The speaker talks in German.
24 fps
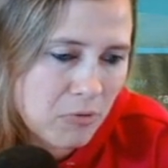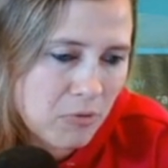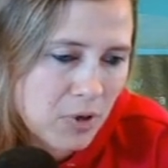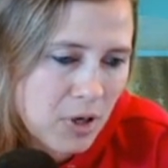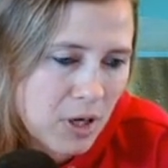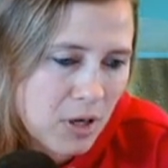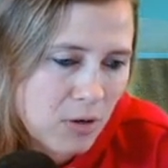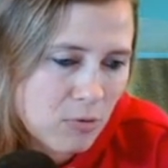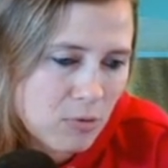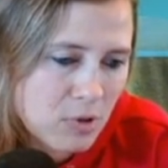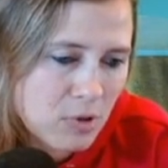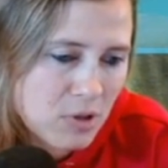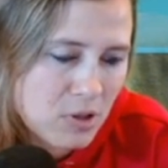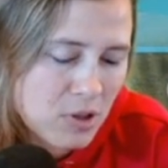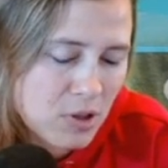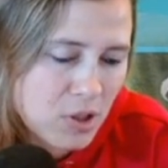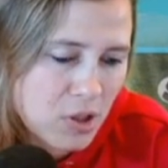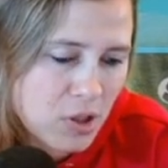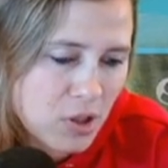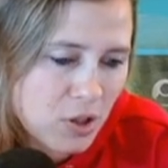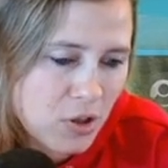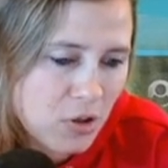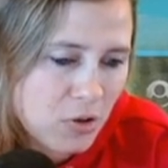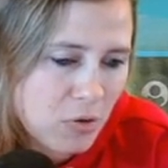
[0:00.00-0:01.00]
war uns
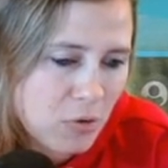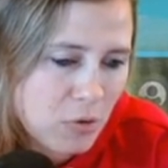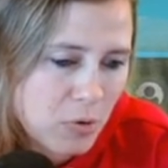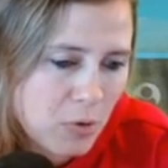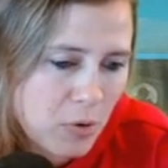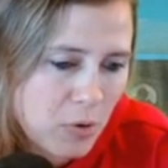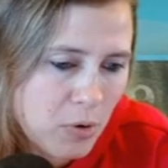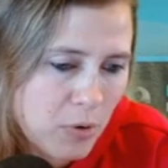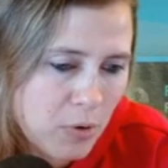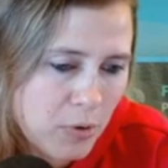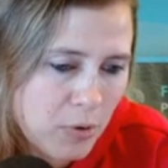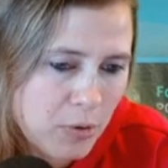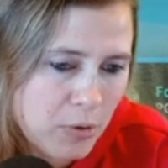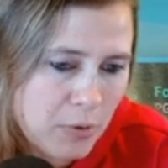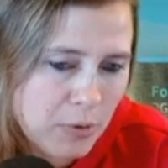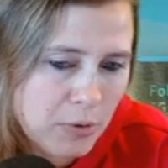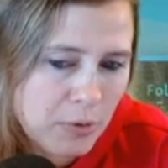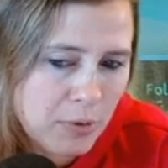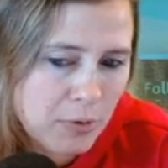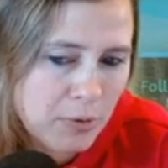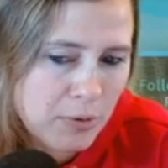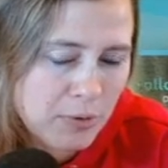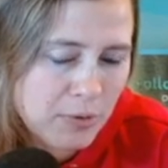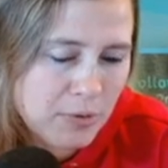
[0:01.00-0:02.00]
nicht
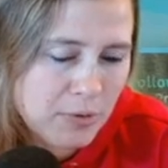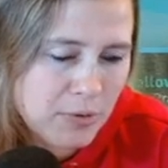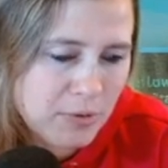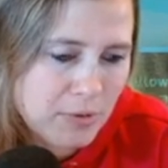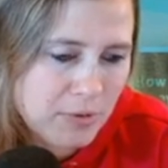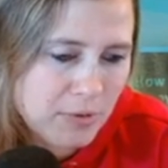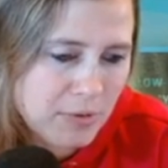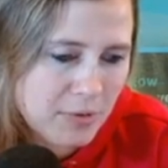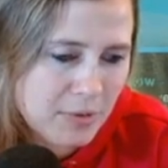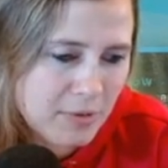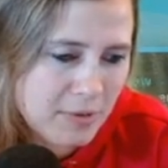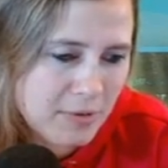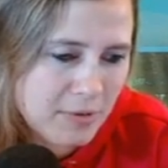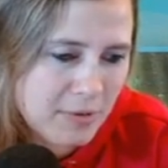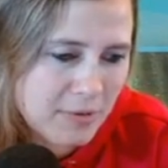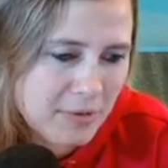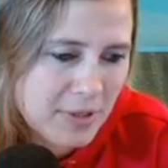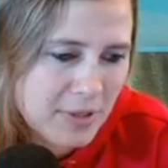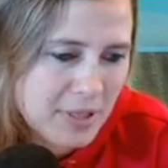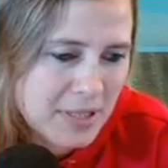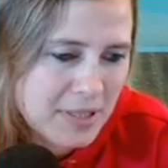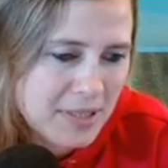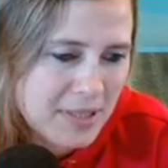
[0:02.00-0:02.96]
gegönnt. Ist